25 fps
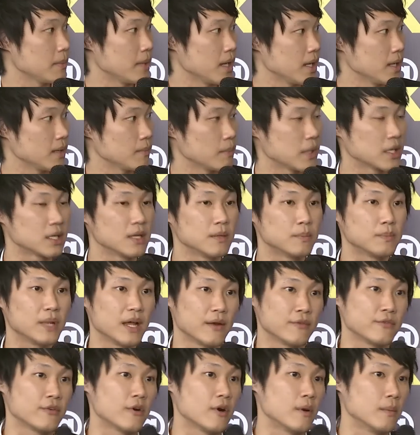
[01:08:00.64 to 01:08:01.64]
ใหม่ๆมันคือแพล
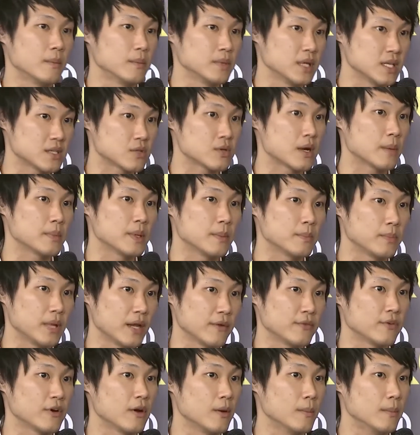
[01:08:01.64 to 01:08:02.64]
ตฟอร์ม disruptive
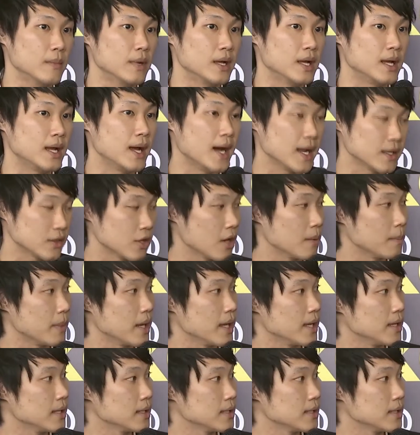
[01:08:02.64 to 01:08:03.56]
platform อันต่อไป